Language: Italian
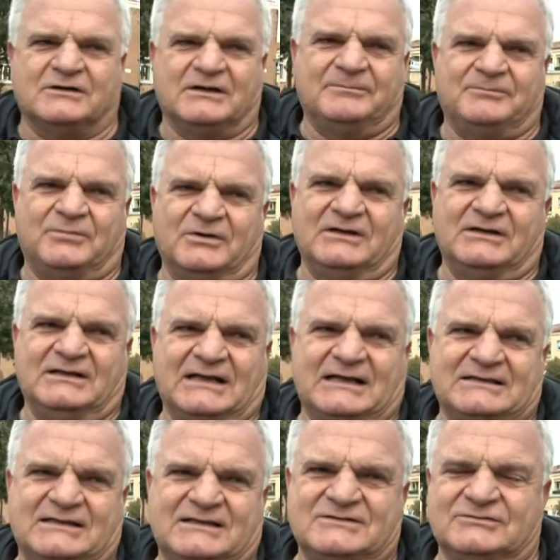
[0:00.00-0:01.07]
che poi il
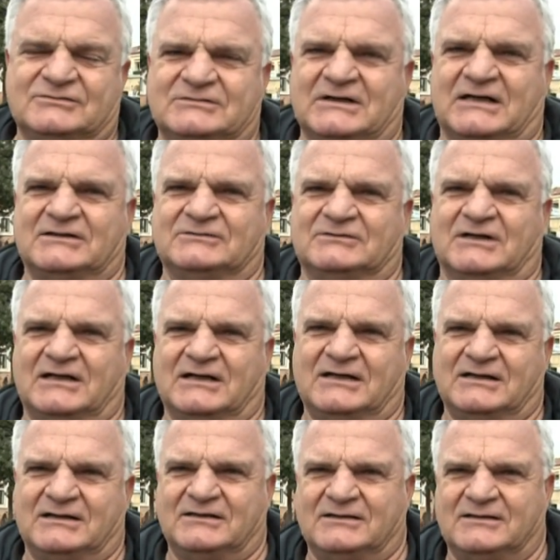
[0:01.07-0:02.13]
grande risultato
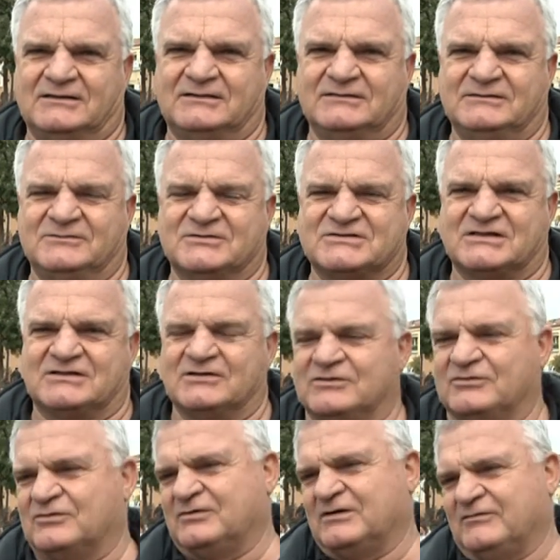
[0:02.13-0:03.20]
ha dimostrato
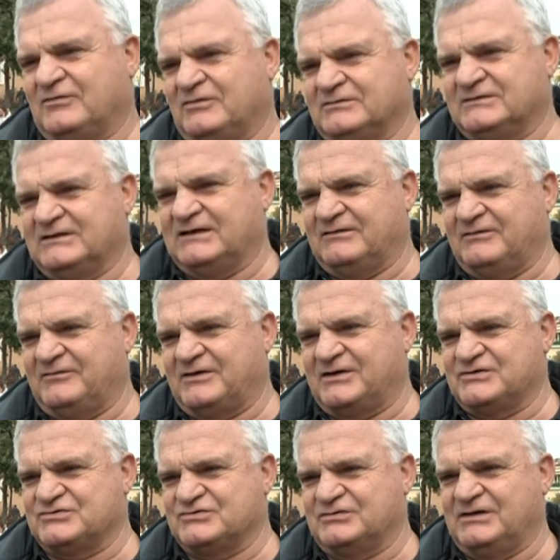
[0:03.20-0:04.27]
ancora una volta che aveva
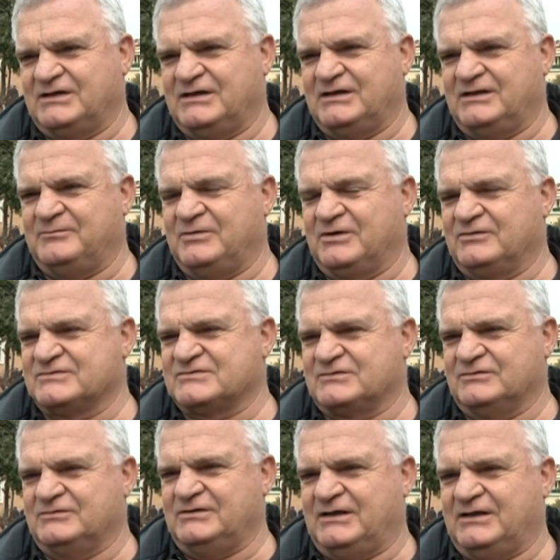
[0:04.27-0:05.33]
ragione
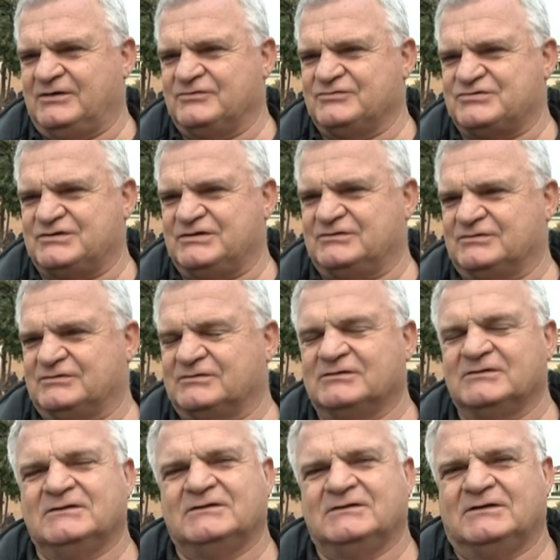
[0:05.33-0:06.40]
Berlusconi, è riuscito
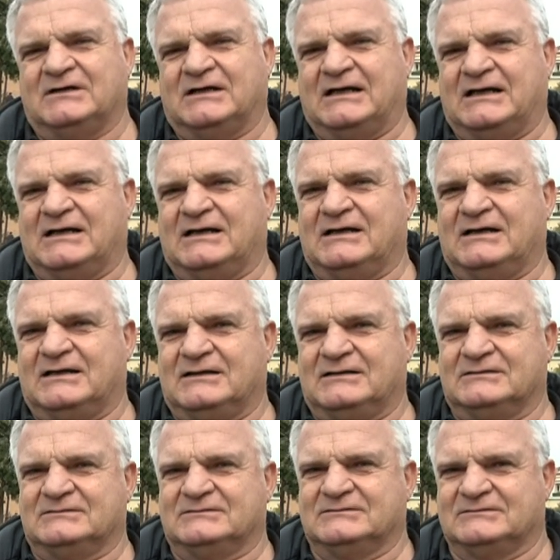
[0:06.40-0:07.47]

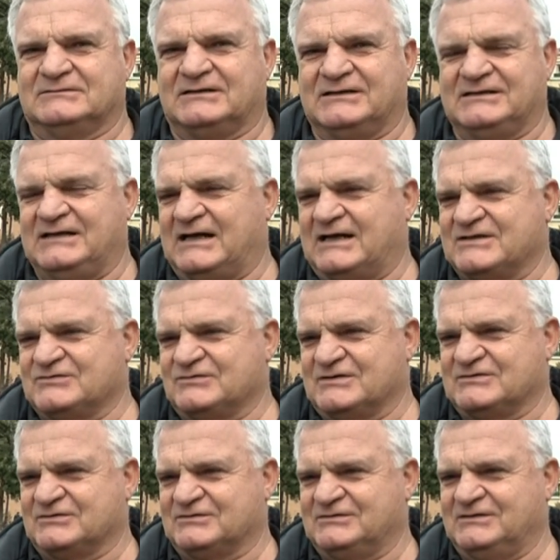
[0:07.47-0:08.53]
a ritirare su le
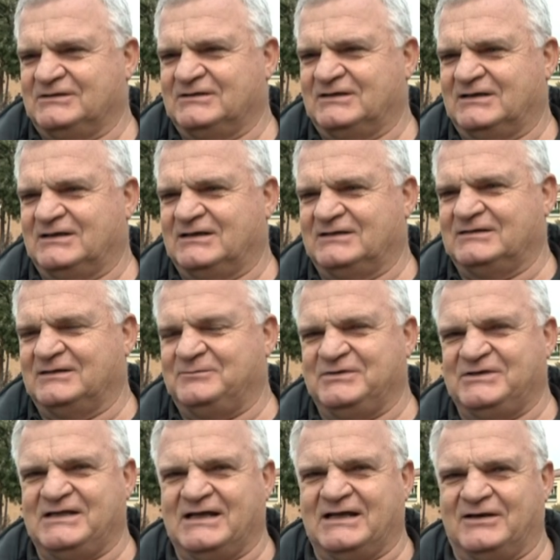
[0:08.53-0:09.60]
sorti del, del
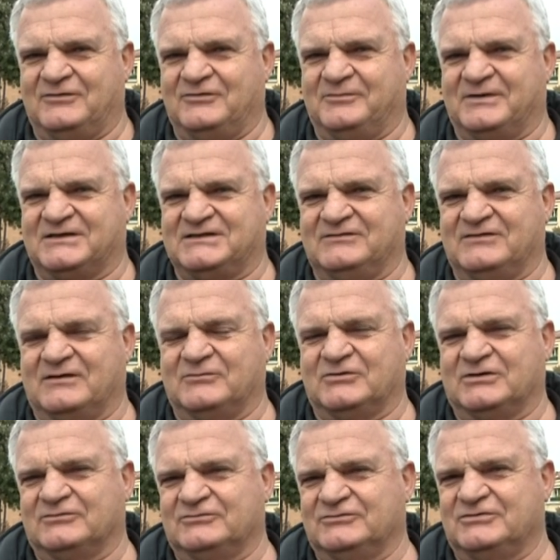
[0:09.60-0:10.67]
PDL, noi partivamo
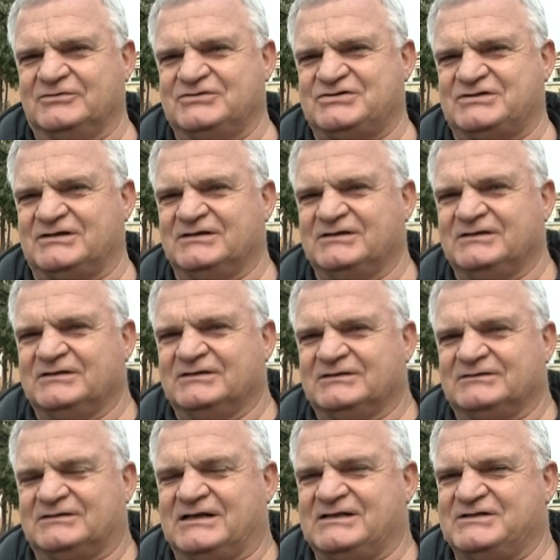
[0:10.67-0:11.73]
da un
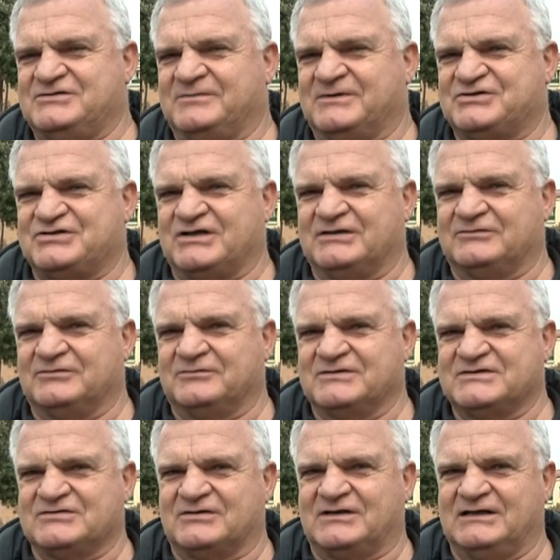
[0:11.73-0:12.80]
12-13%,
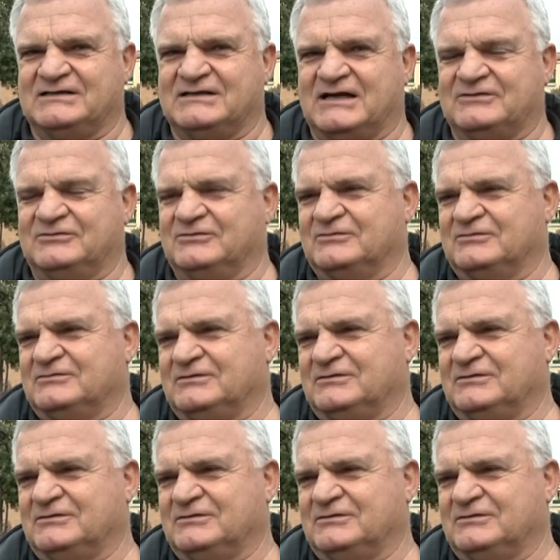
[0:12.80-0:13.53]
questo era il dato